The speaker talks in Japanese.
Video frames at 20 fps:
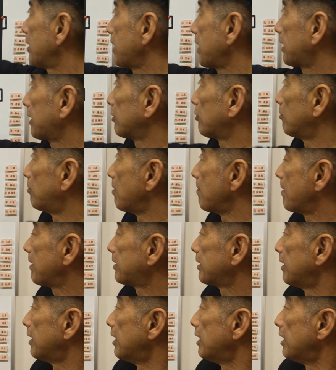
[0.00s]
がないかと思いま
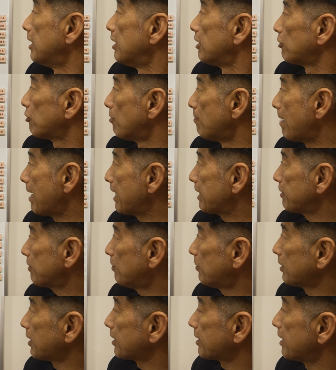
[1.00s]
す。と前の
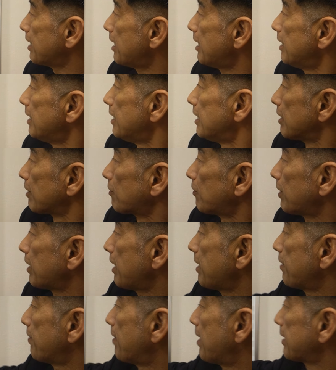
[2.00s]
方ですね、こ
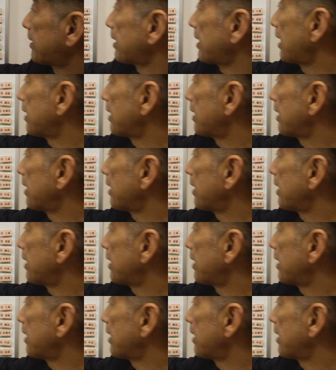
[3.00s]
れは